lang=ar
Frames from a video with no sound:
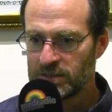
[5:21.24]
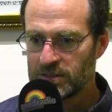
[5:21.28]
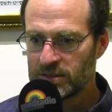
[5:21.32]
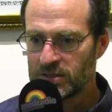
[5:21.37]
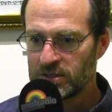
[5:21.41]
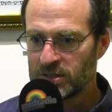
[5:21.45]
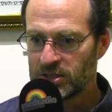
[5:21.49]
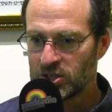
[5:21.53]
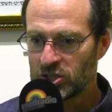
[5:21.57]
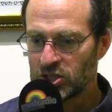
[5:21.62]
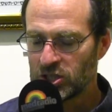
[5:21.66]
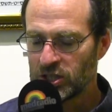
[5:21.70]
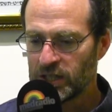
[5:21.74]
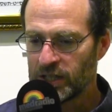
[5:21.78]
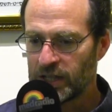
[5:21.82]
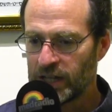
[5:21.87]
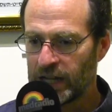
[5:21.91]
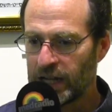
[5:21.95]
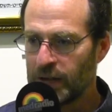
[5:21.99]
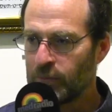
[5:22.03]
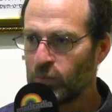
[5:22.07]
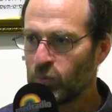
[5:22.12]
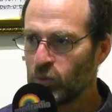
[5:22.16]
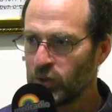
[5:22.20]
دس شي
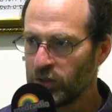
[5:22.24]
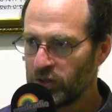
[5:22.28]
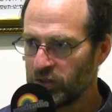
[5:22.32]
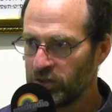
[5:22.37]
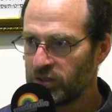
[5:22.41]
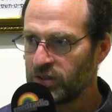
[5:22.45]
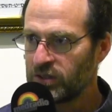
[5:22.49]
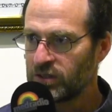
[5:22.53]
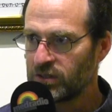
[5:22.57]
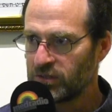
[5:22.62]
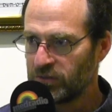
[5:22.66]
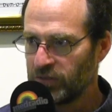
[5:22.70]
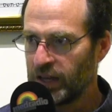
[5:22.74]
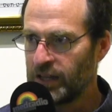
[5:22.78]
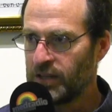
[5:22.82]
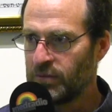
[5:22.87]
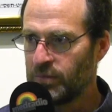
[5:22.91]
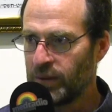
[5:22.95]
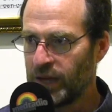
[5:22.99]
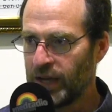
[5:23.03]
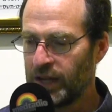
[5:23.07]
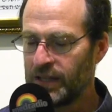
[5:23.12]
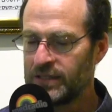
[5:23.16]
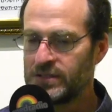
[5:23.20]
عام ونص في هذا
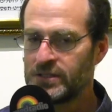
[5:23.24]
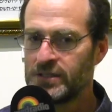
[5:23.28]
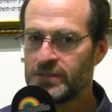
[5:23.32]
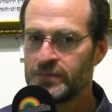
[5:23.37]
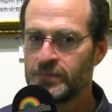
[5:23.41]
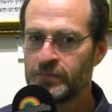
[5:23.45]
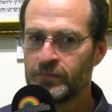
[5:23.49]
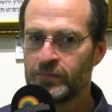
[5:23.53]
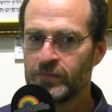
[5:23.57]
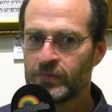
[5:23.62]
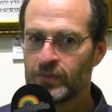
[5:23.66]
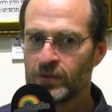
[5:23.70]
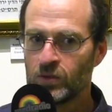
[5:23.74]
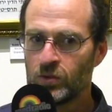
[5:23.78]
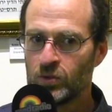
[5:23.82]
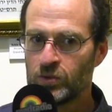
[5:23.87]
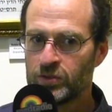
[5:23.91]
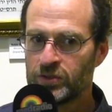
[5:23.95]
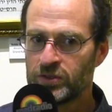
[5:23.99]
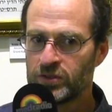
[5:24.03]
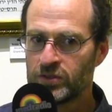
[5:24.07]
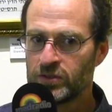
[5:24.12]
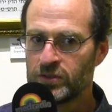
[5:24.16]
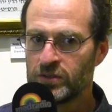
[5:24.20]
البحث
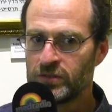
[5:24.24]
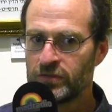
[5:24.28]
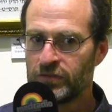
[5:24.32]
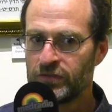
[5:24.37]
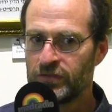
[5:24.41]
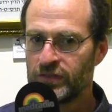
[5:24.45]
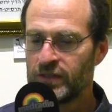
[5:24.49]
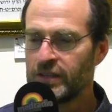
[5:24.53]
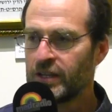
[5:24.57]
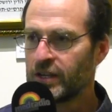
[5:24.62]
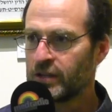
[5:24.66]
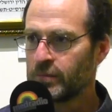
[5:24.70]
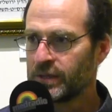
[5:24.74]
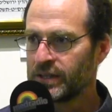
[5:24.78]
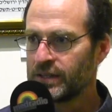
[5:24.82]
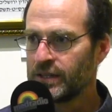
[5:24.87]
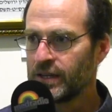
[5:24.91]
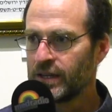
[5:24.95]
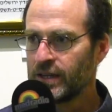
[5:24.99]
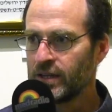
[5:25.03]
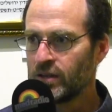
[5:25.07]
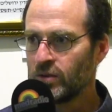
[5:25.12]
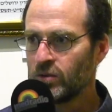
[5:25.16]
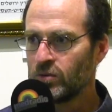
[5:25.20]
وسكنت في الدار
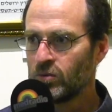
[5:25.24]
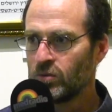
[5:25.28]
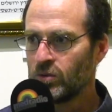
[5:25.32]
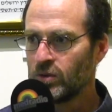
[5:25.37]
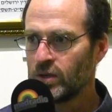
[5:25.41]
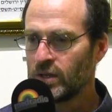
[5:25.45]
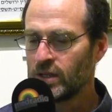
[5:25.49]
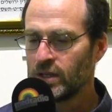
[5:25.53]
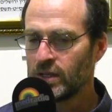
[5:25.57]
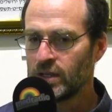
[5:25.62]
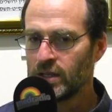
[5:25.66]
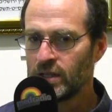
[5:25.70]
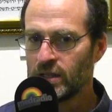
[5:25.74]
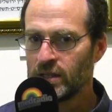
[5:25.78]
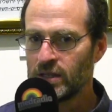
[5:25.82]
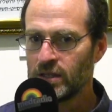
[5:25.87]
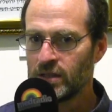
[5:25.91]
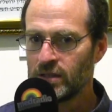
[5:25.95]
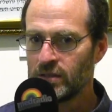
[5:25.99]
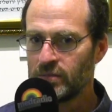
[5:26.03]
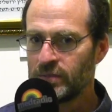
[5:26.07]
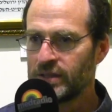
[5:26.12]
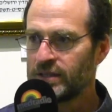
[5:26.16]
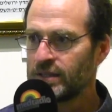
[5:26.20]
البيضاء
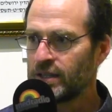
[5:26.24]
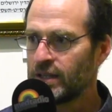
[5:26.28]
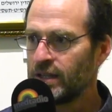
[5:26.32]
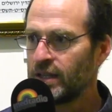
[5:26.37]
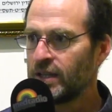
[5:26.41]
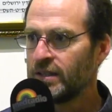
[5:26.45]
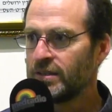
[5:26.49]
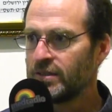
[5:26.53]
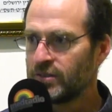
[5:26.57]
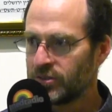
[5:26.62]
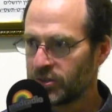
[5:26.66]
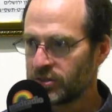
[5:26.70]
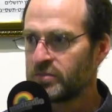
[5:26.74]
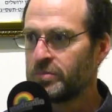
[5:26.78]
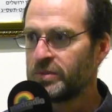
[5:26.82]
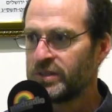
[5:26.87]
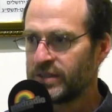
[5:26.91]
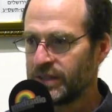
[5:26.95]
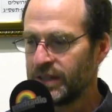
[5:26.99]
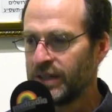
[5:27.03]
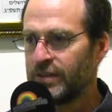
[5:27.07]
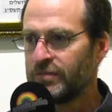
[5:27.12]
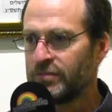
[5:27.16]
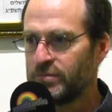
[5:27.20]
ومثلا زرت
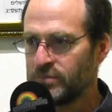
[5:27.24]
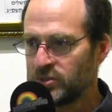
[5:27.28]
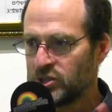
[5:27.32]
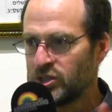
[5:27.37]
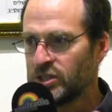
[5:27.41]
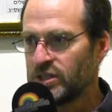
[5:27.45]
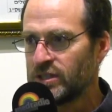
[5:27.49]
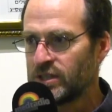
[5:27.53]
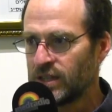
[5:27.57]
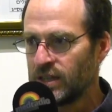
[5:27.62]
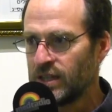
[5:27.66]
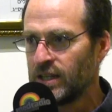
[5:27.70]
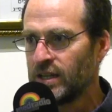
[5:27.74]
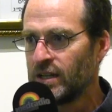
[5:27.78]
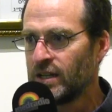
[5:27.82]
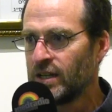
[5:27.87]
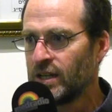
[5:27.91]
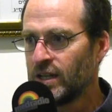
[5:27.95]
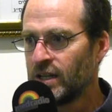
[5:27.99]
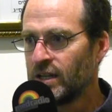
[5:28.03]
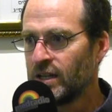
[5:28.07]
بزاف مشيت علاش